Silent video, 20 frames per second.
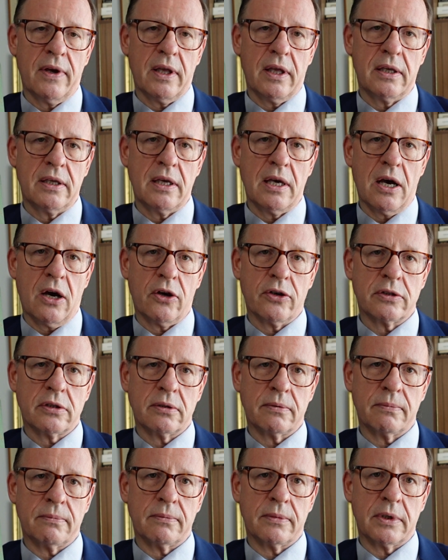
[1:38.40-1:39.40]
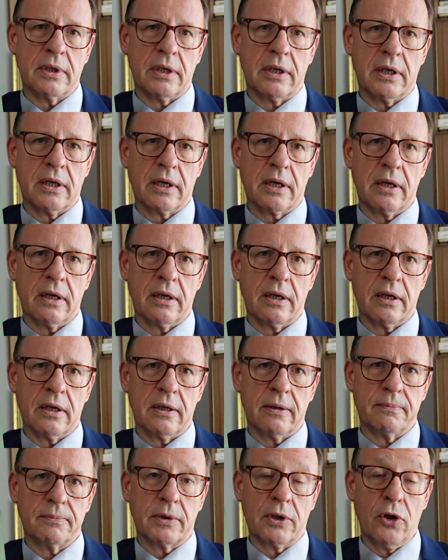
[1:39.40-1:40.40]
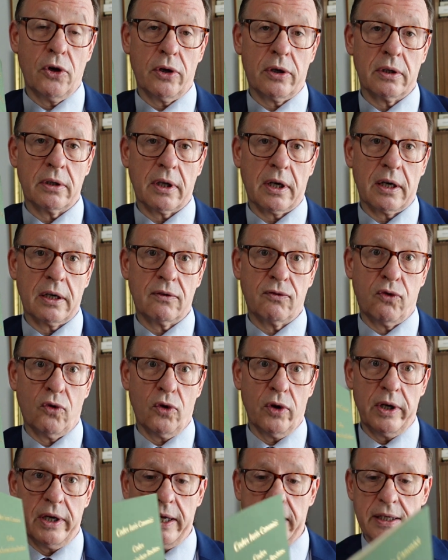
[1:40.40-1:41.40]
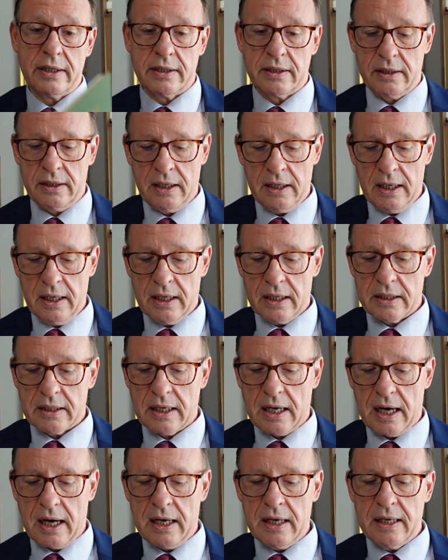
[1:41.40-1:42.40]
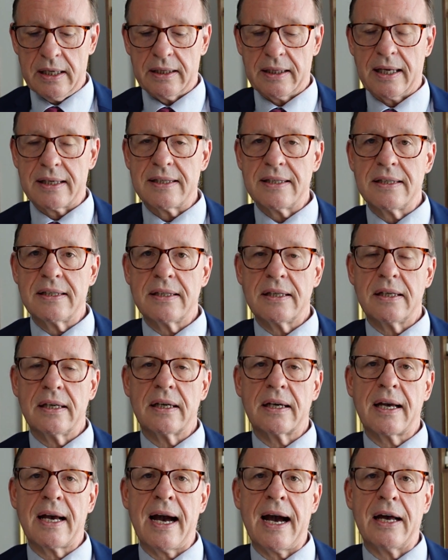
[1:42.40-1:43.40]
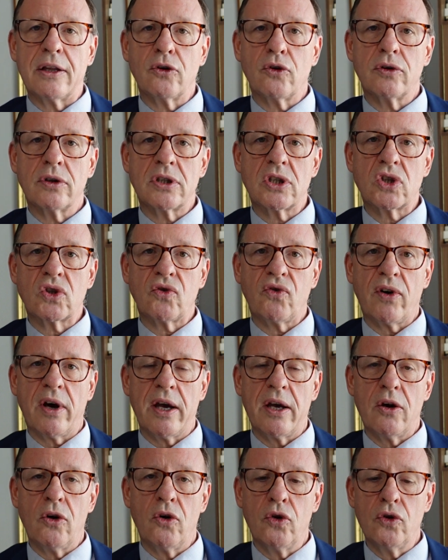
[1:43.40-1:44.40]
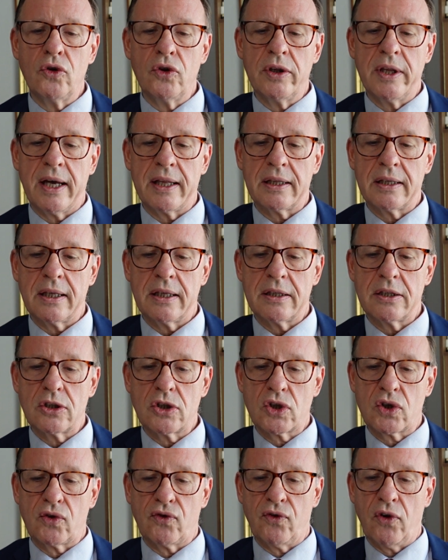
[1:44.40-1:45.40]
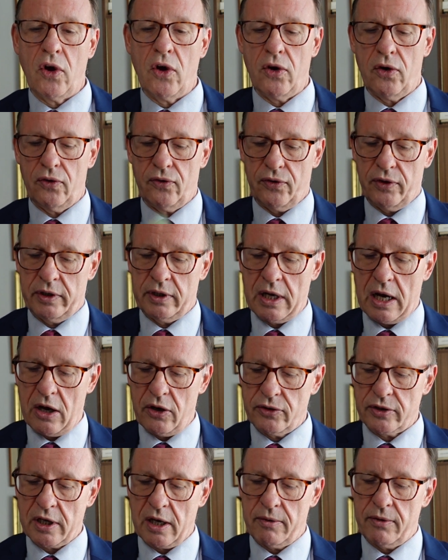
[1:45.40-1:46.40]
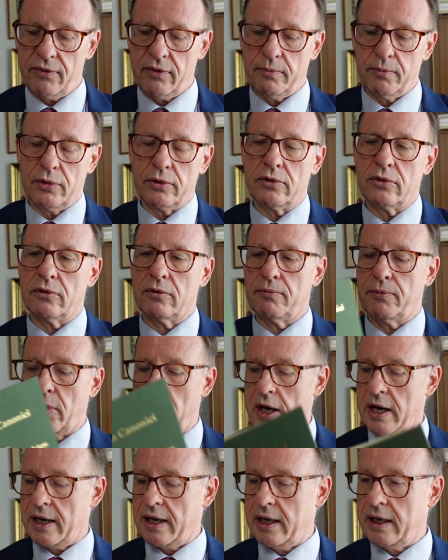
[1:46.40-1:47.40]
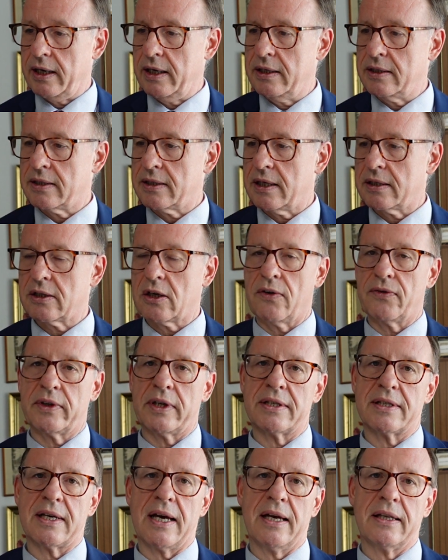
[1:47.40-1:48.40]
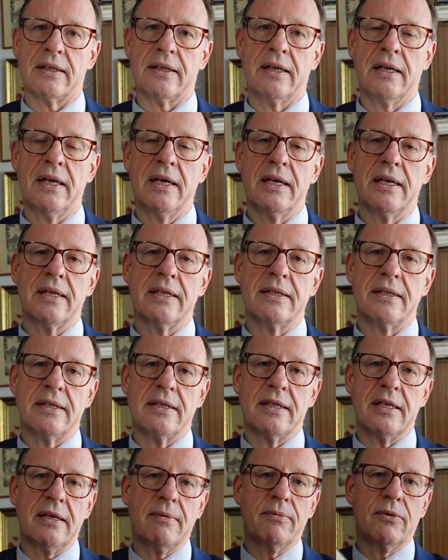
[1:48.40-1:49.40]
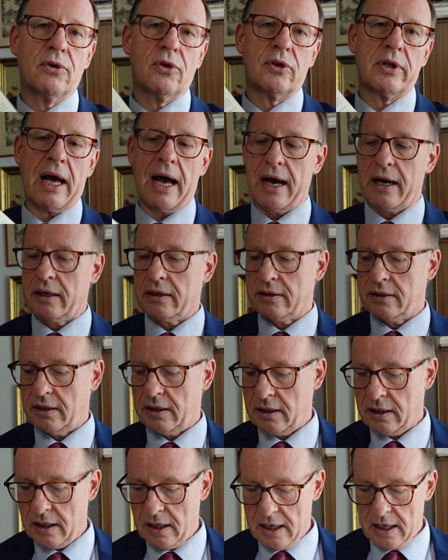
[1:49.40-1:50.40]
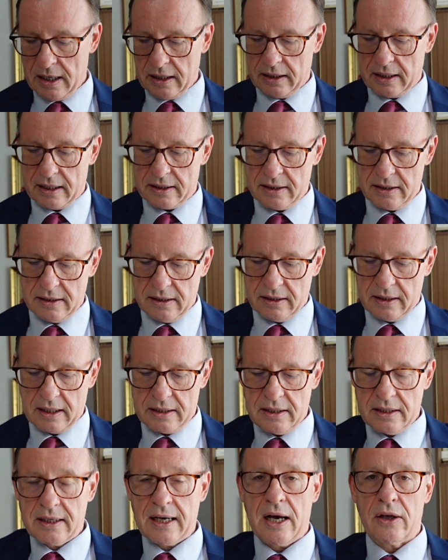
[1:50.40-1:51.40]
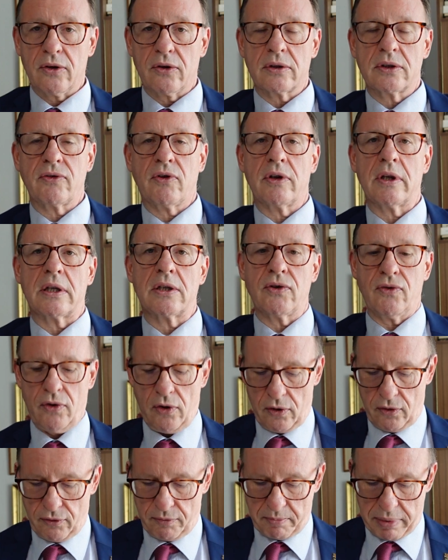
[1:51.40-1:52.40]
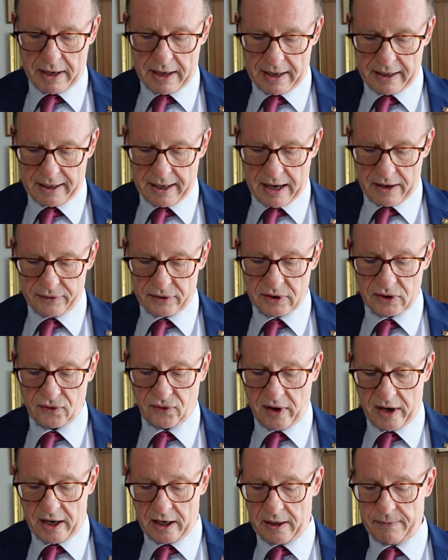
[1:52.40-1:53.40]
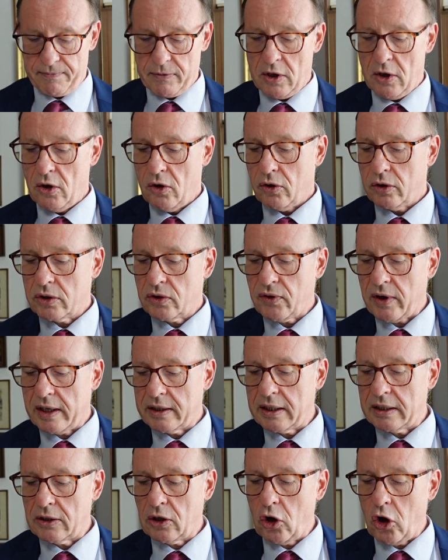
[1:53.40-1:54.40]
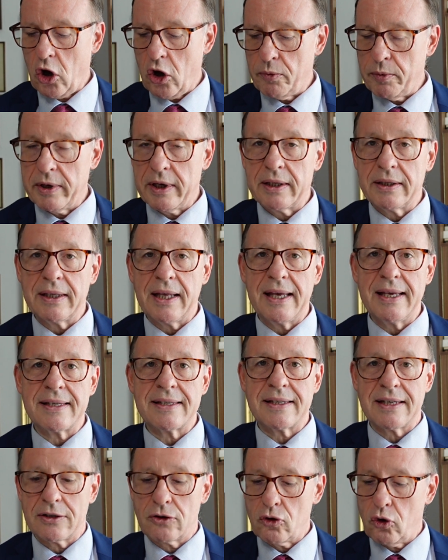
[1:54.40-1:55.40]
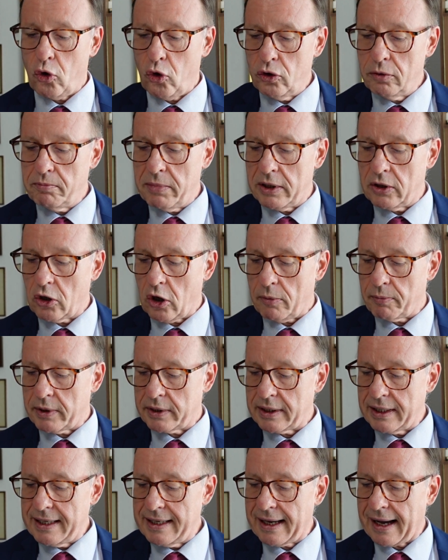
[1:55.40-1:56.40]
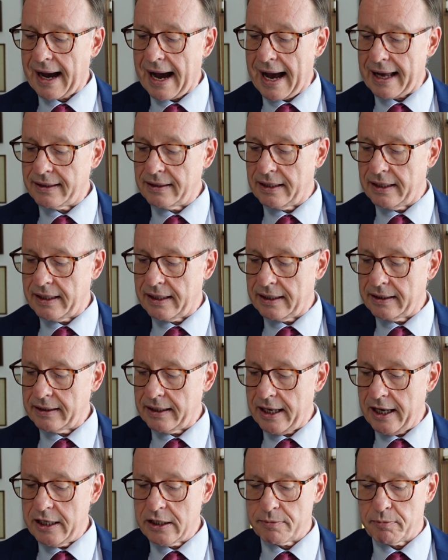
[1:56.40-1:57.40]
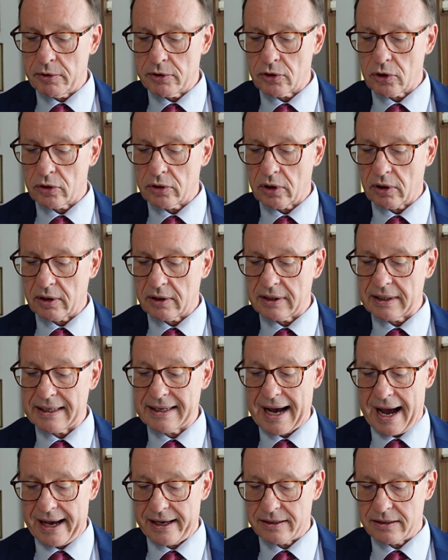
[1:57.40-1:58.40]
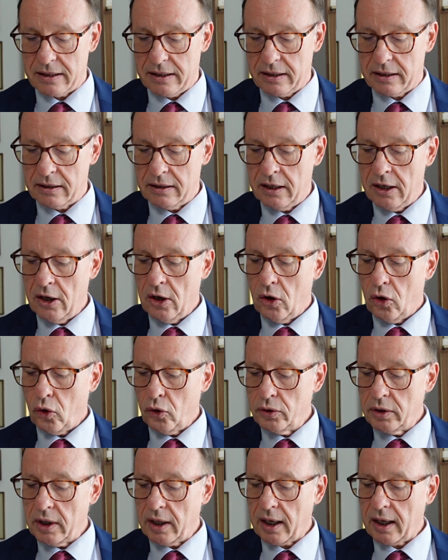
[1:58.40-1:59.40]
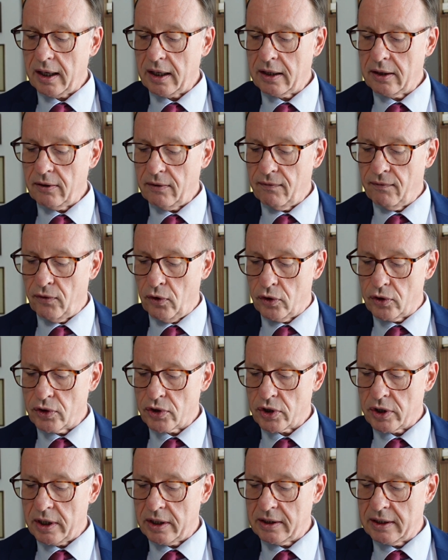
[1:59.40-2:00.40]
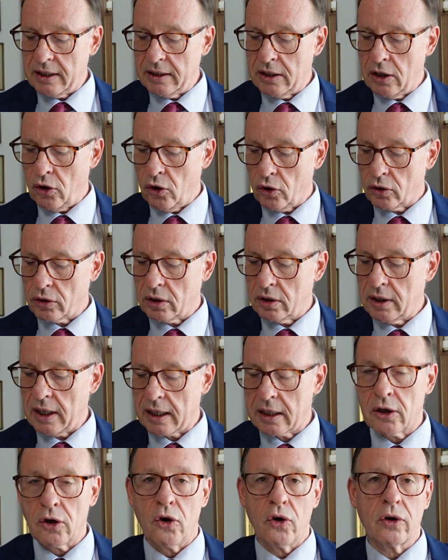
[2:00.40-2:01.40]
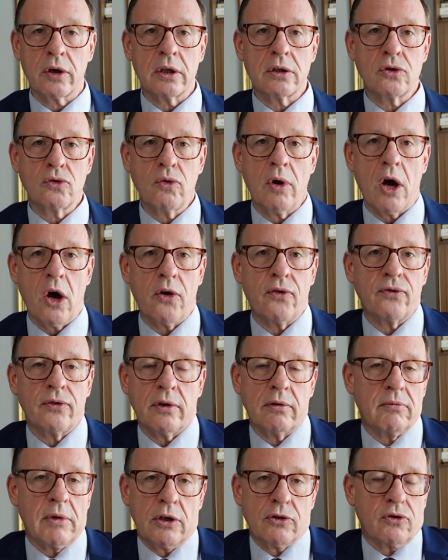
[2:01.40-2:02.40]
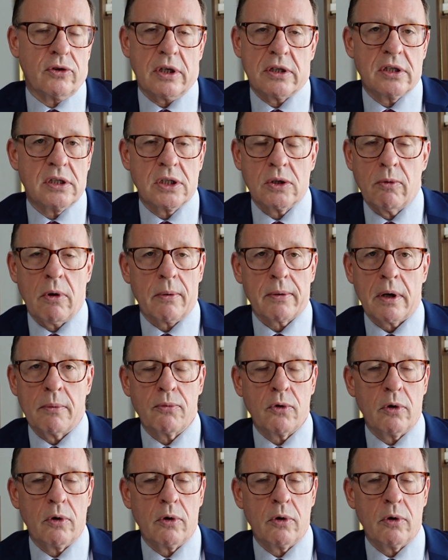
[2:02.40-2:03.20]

hier, aus dem äh, ähm, Kirchenrecht vorlesen. Ja, das ist äh, Kanon 200. 12. In der Ausgabe von Butzen und Berger ist das auf der Seite 87. Das, sind, das ist Kanon 212, Paragraph 2. Und zwar, den Gläubigen ist es unbenommen, ihre Anliegen, insbesondere die geistlichen und ihre Wünsche, den Hirten der Kirche zu öffnen. Also das ist überhaupt kein